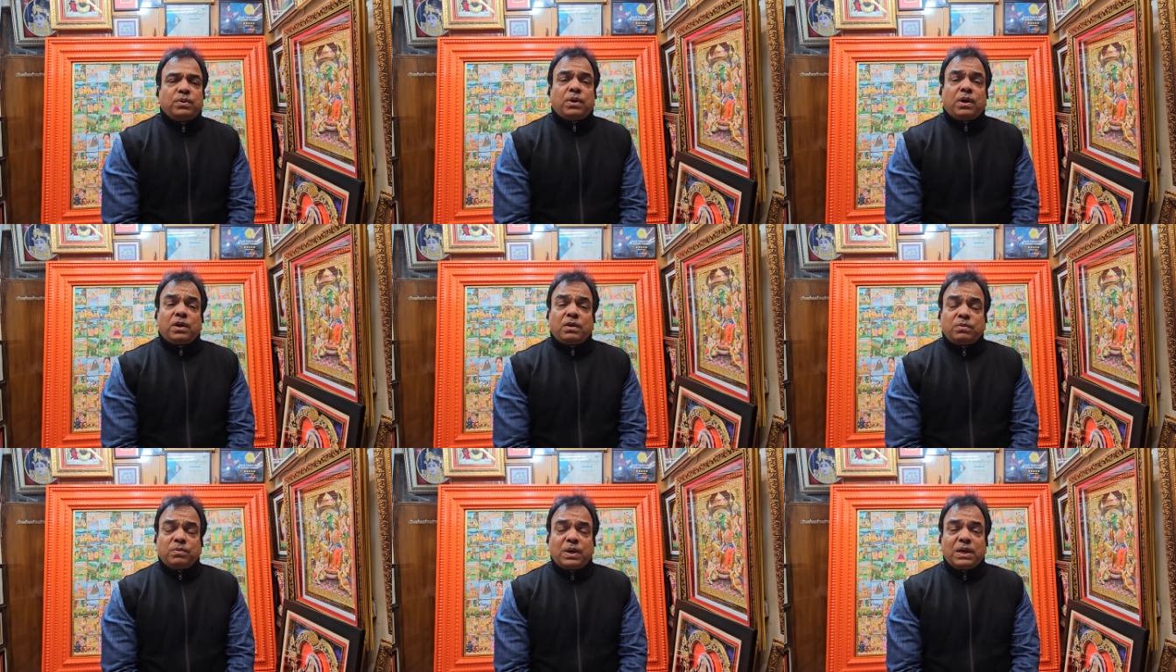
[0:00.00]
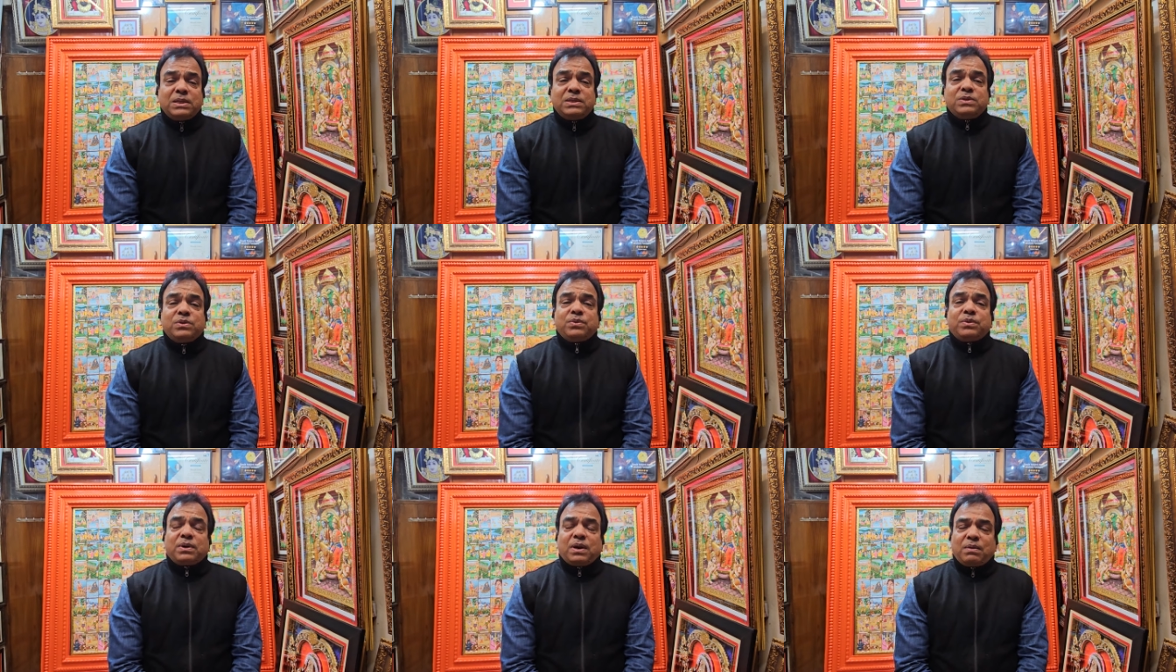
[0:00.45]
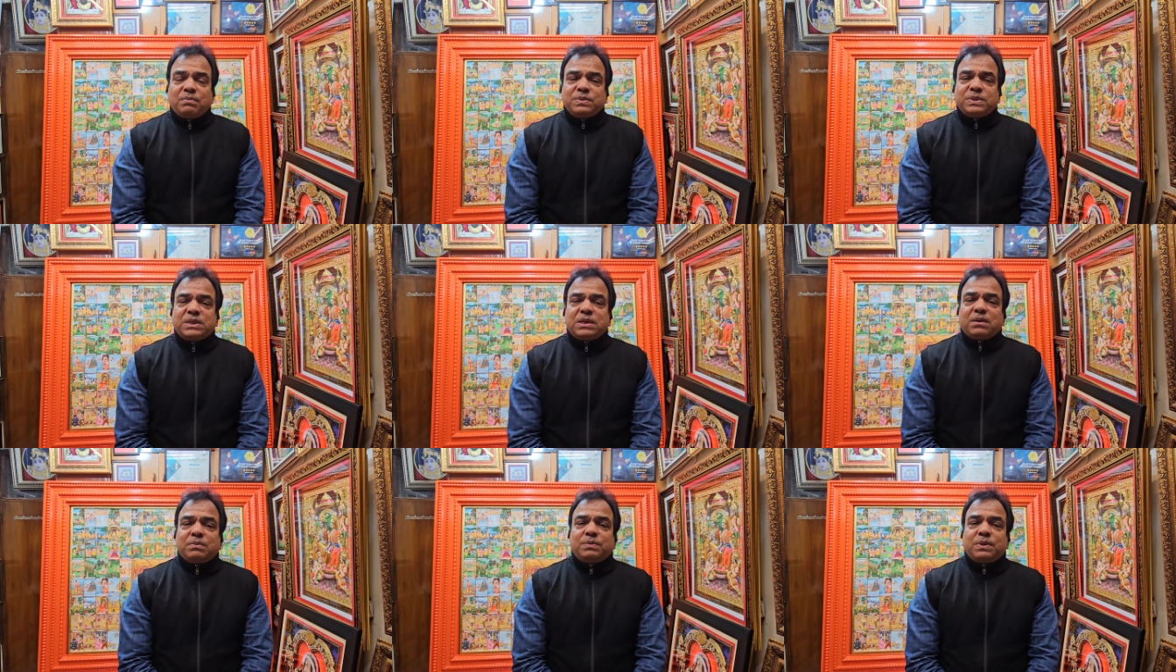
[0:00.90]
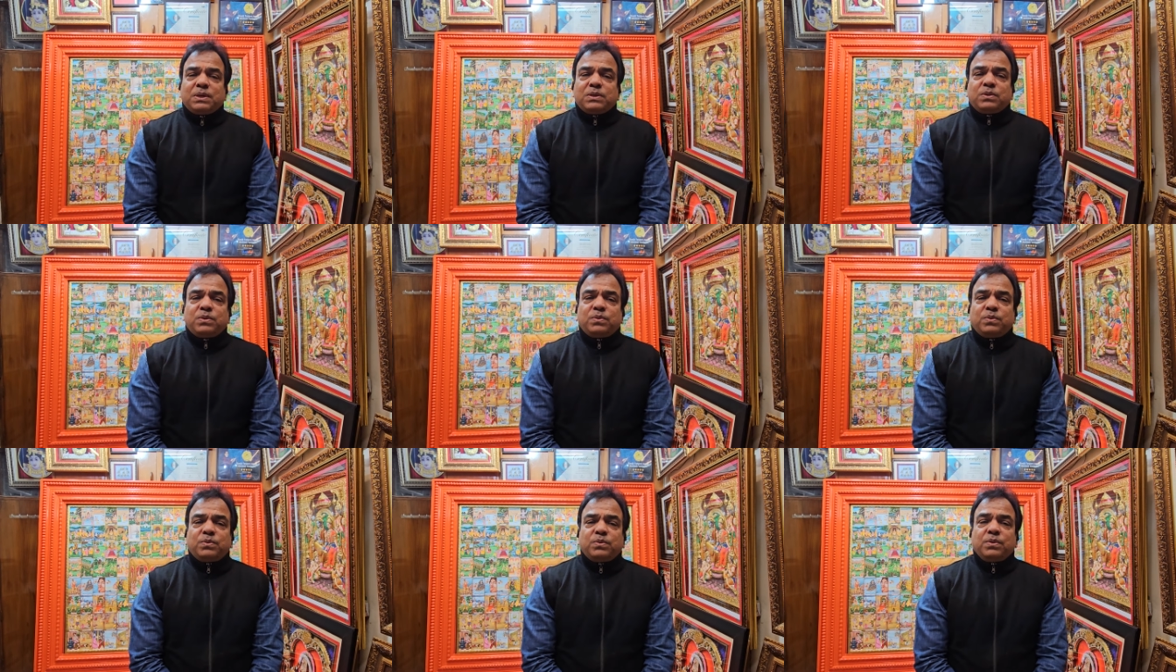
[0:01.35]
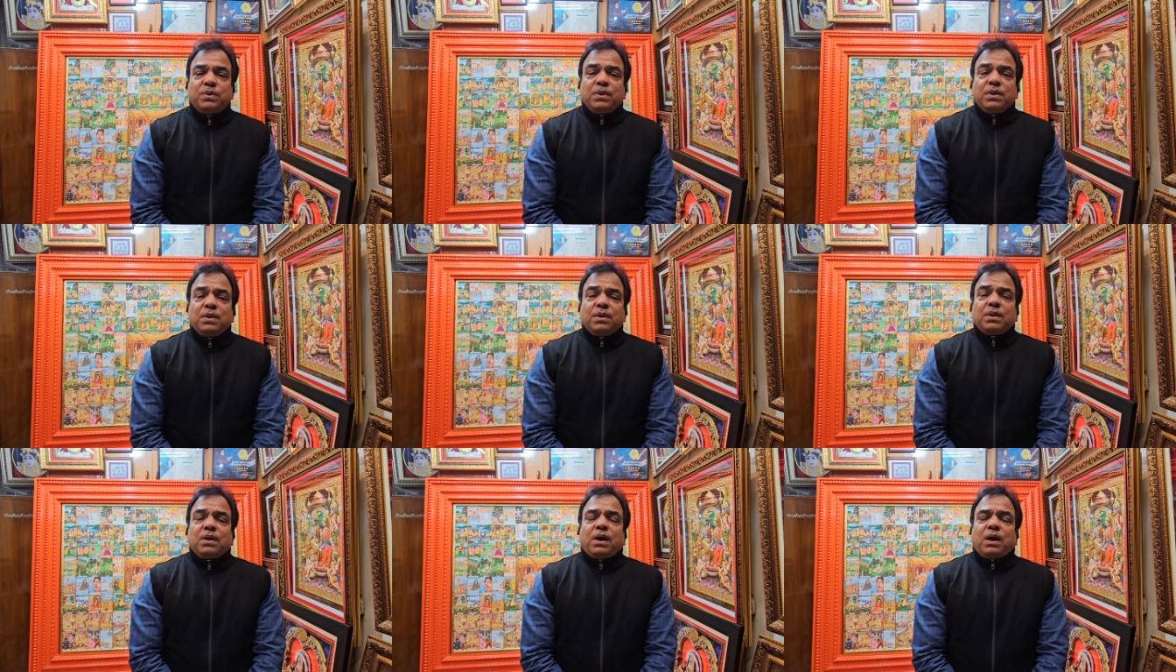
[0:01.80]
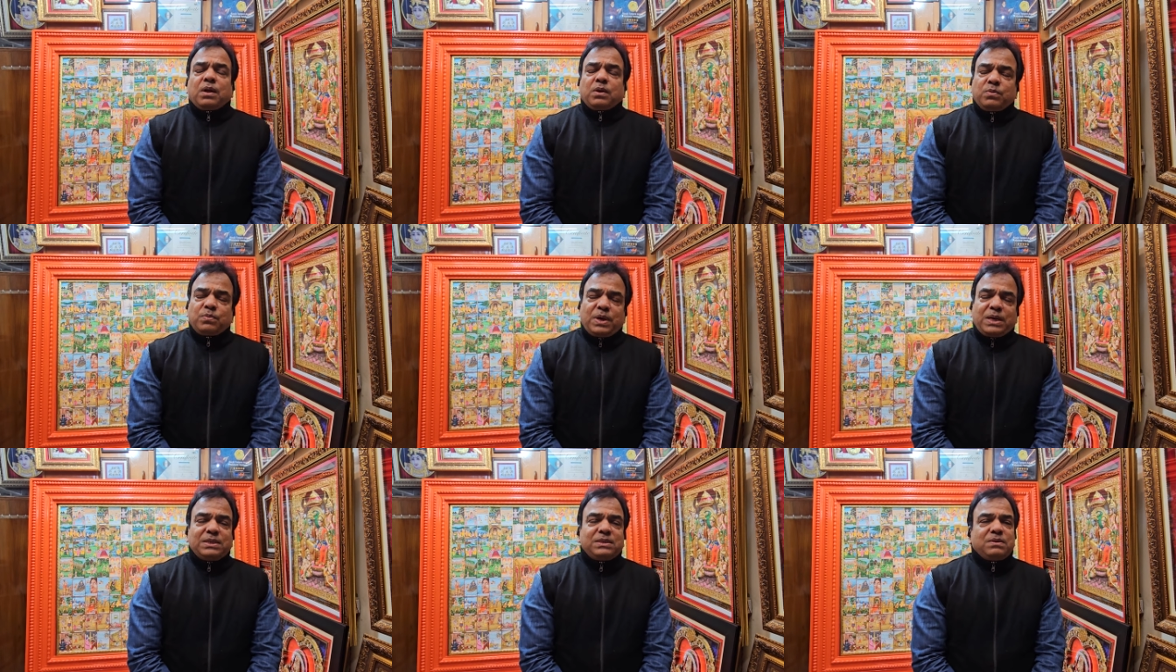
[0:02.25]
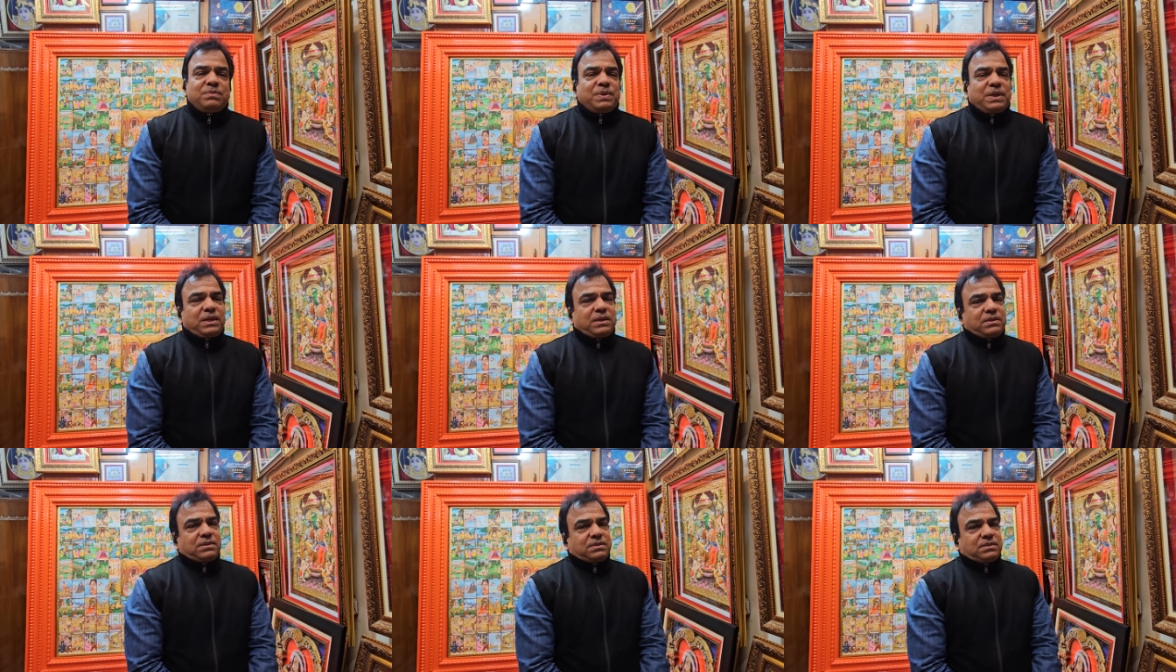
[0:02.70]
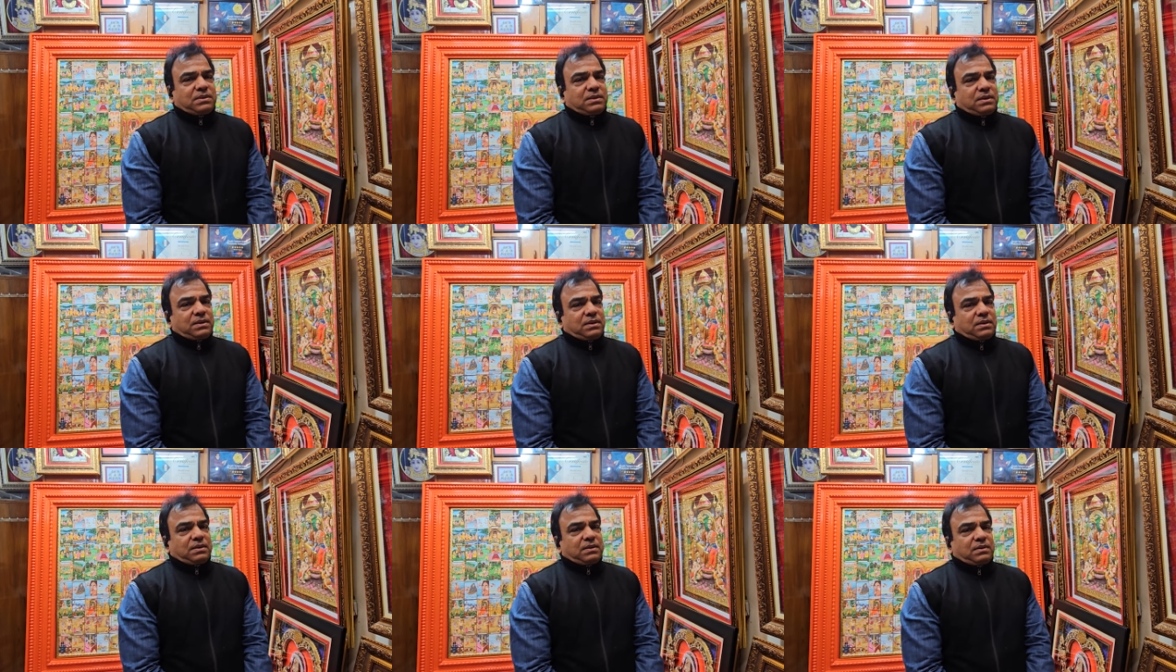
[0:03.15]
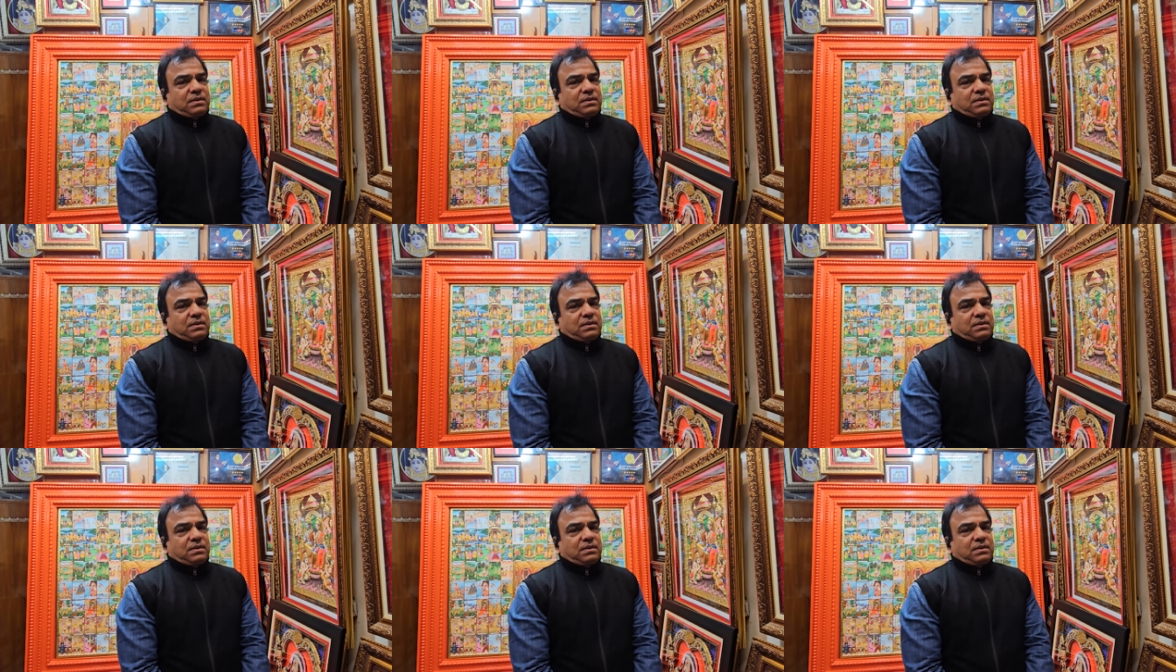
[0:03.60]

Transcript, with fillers: हनुमान जी और राम जी का भक्त हूँ हनुमान जी मेरे इष्ट हैं